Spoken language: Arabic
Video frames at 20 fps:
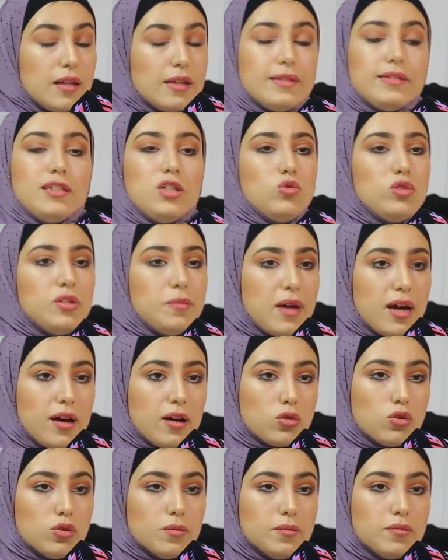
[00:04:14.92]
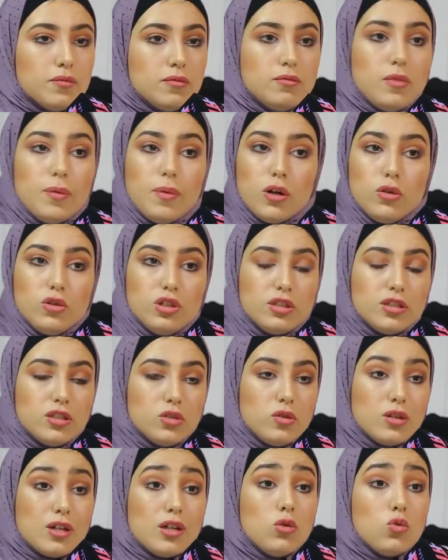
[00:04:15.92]
ديوني معاكم ما بغاوش
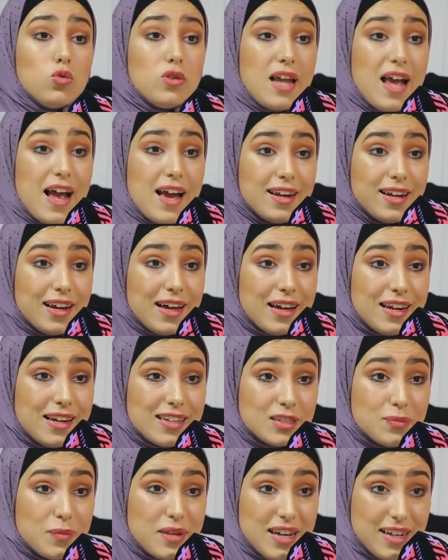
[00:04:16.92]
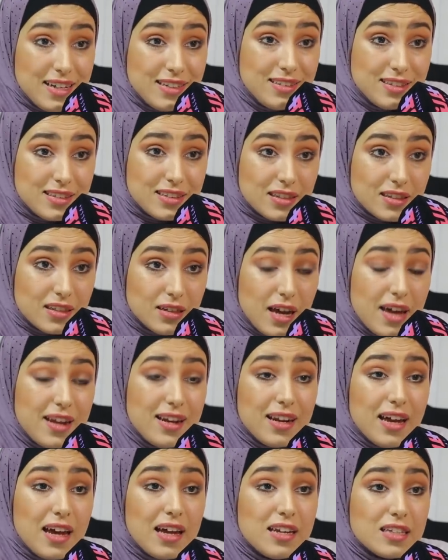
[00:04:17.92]
يديوني كنقول لها انا نخلص من عندي
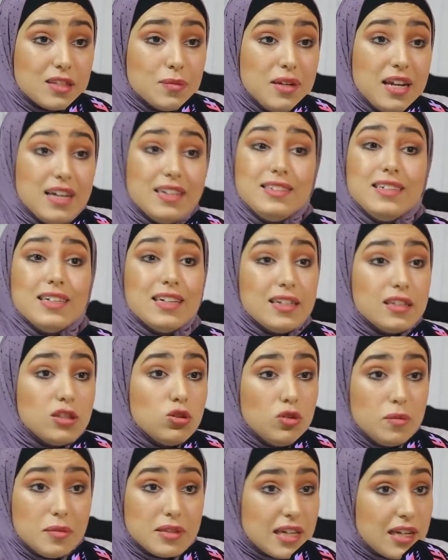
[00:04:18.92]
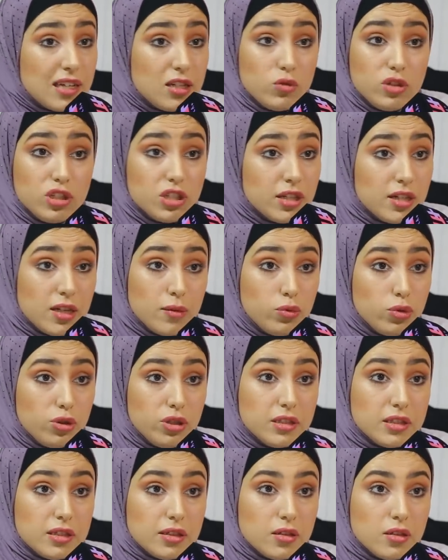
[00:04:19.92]
انا نخلص من عندي غير دوني ما تخليونيش انا
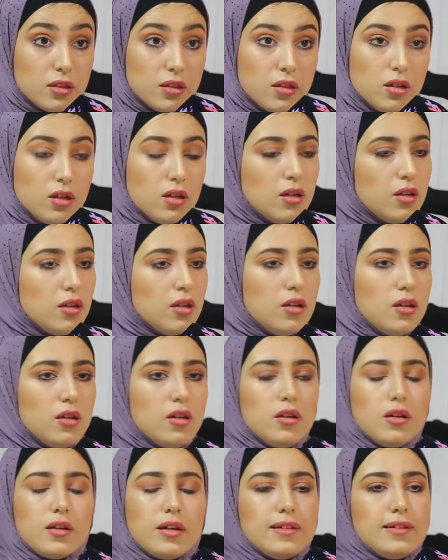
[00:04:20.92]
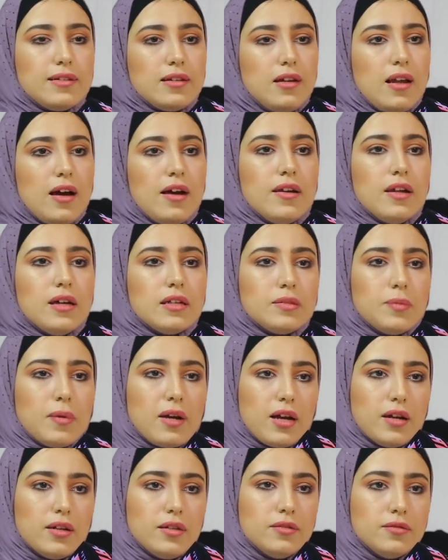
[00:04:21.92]
بوحدي قالت لك لا هنا
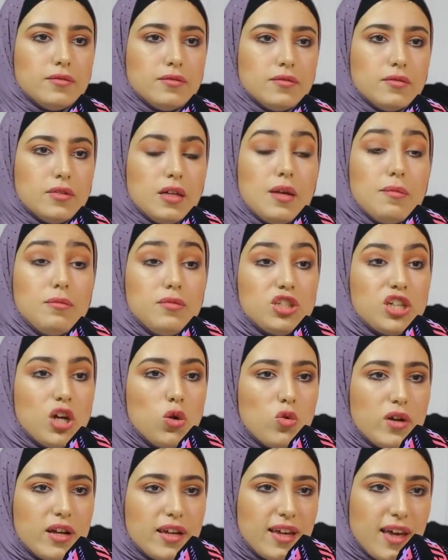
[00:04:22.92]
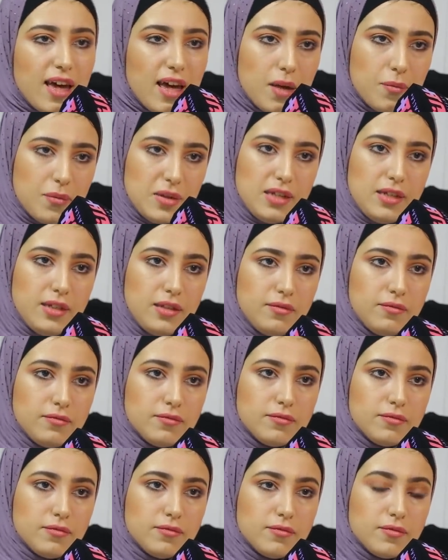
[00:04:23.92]
تبقاي مشاو كاملين
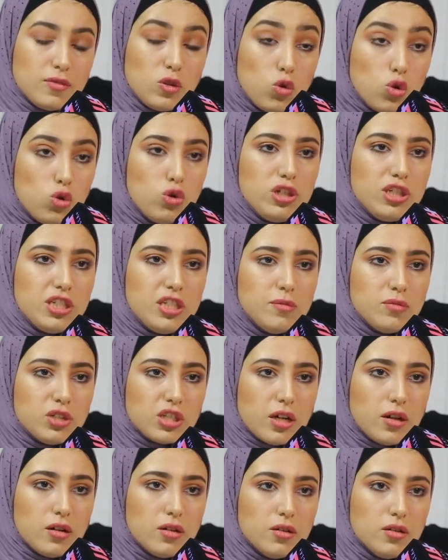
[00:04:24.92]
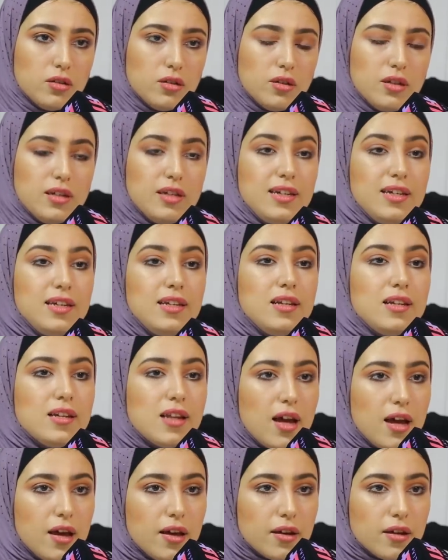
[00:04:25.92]
كلشي مشى
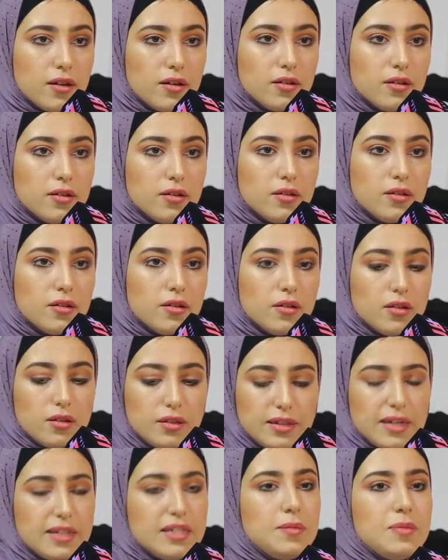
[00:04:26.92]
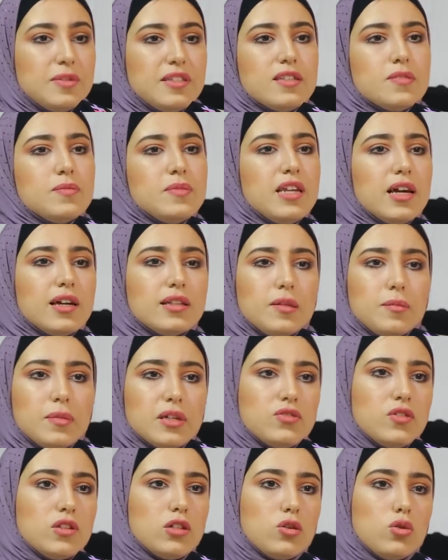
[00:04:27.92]
الا انا يعني بزاز مني غادي
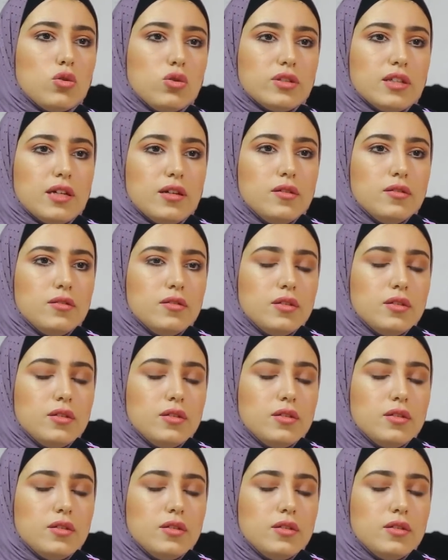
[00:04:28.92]
نبات في هذاك لوطيل